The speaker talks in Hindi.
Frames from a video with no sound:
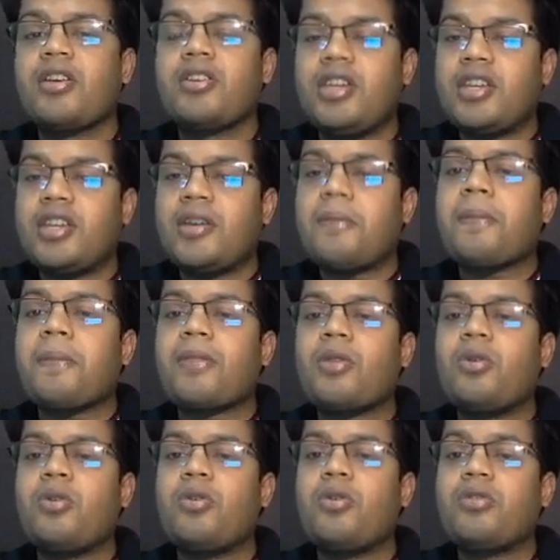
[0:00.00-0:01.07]
ठीक है तो
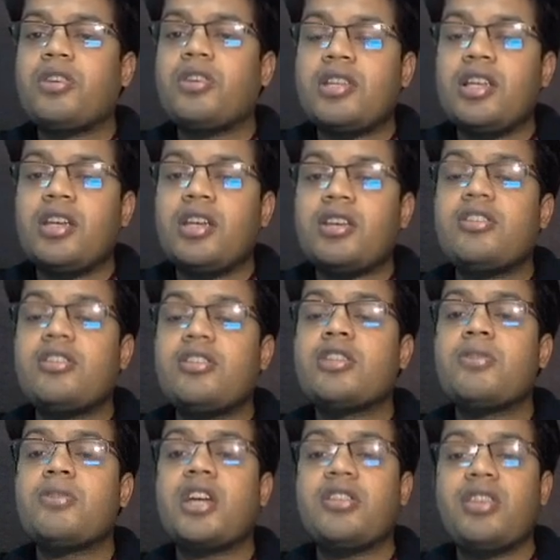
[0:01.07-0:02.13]
इसलिए देश में
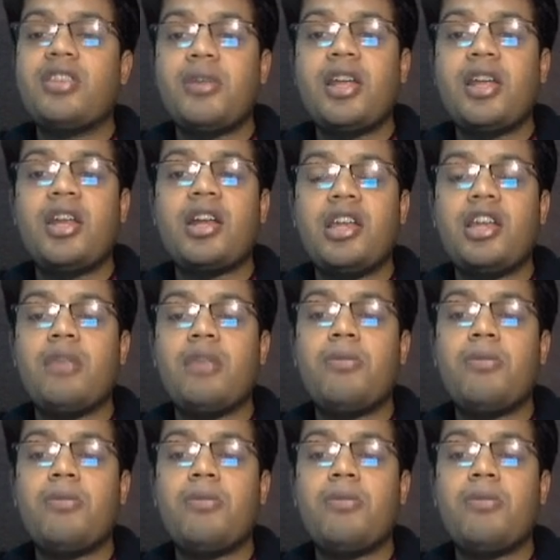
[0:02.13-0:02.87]
शांति बनाए रखने के लिए